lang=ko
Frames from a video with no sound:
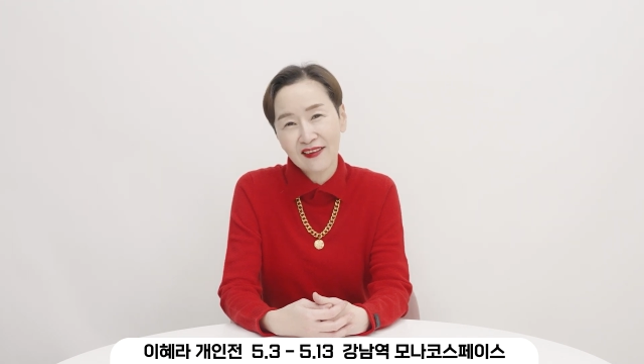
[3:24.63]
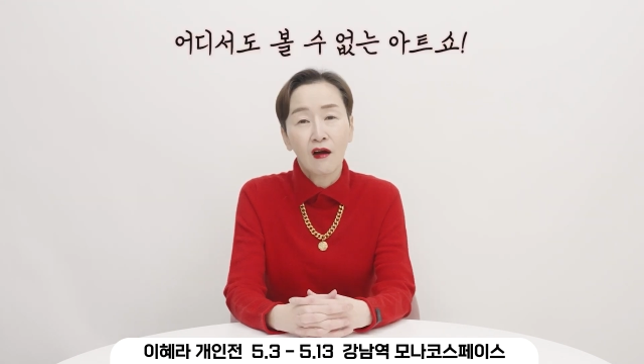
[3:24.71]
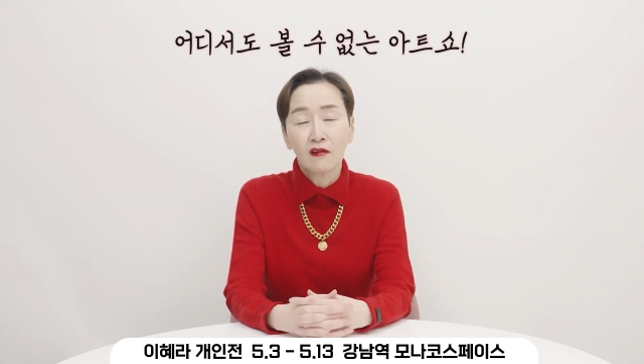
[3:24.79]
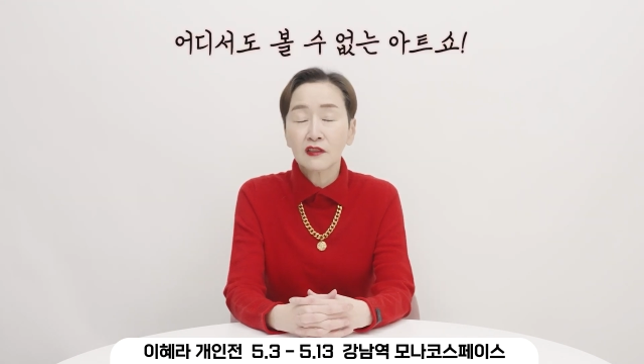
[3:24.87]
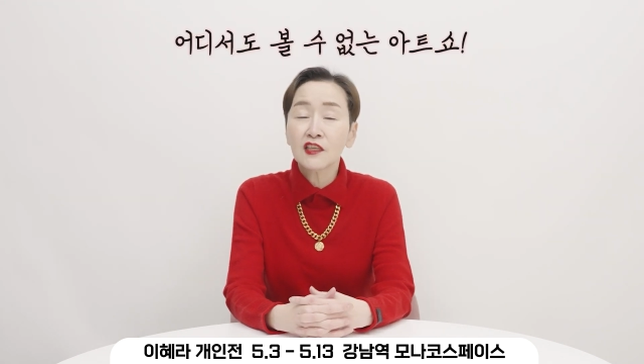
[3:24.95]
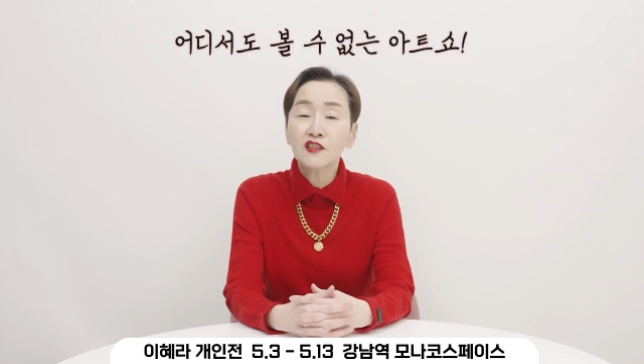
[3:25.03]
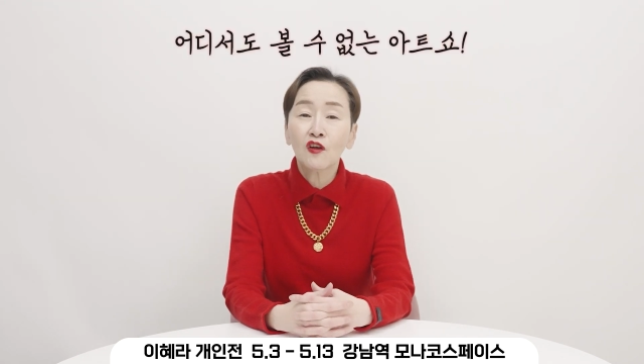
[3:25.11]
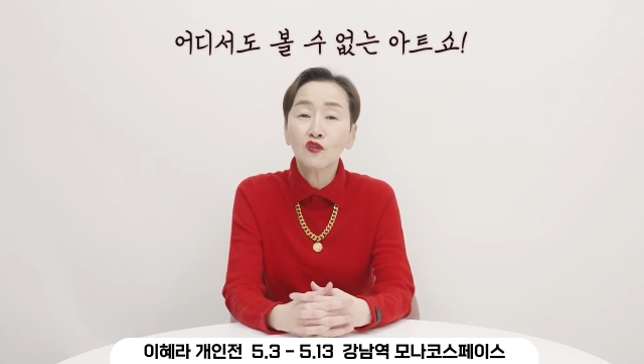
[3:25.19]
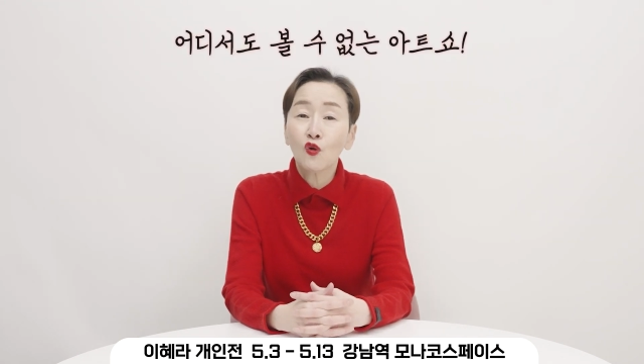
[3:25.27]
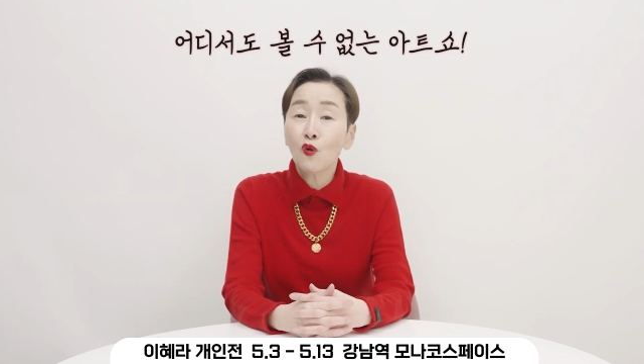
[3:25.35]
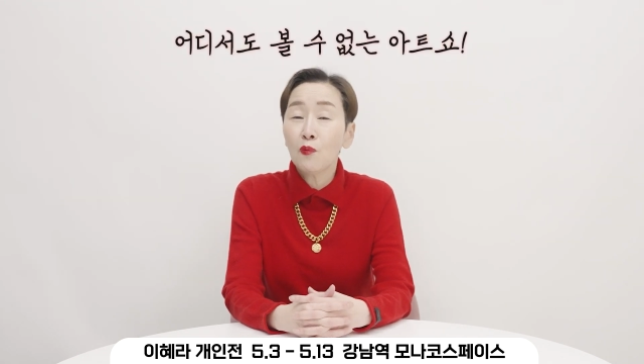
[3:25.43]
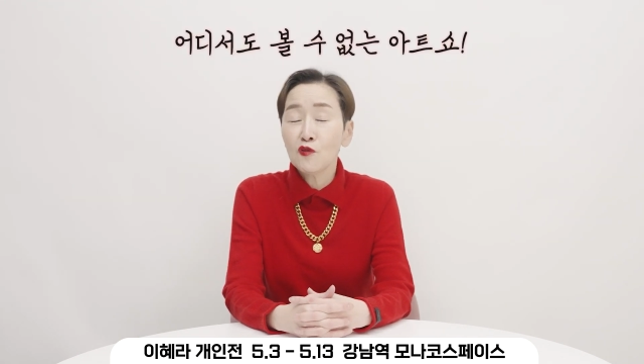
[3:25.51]

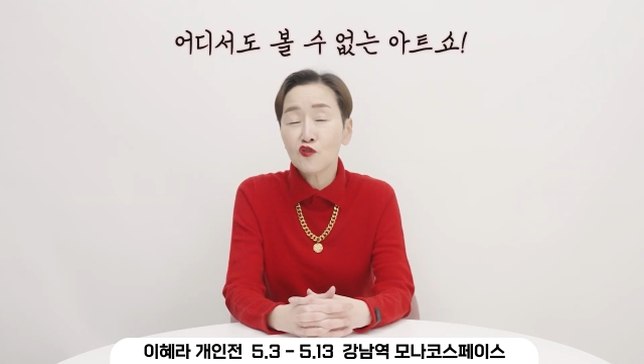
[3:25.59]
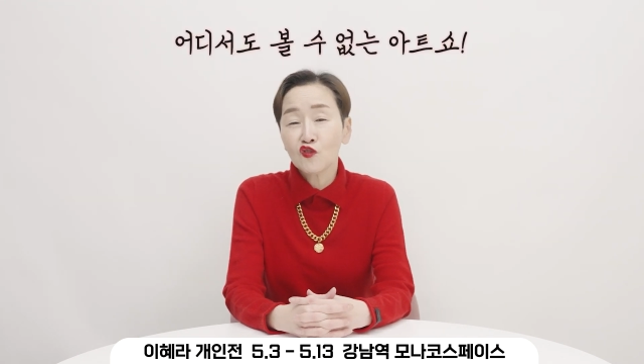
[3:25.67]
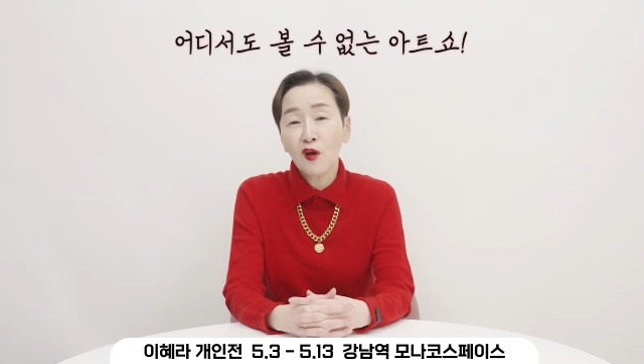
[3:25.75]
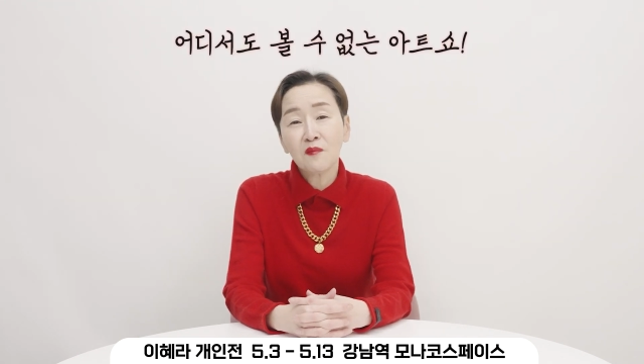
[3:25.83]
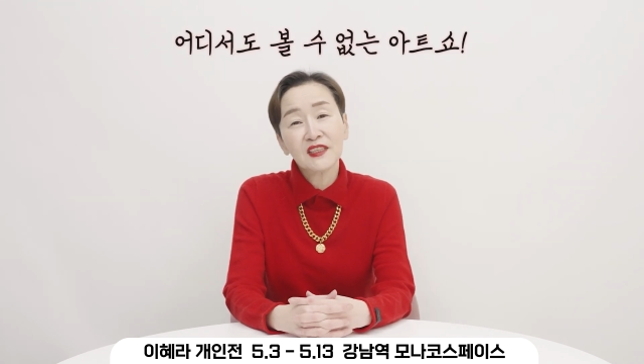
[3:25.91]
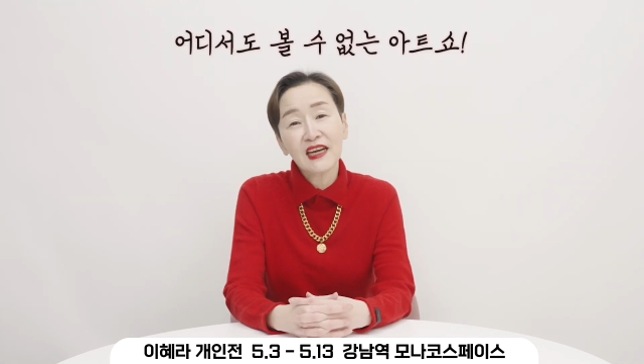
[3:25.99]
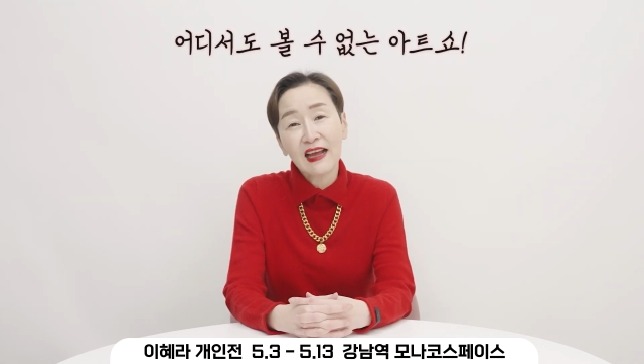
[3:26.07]
어디서도 볼 수 없는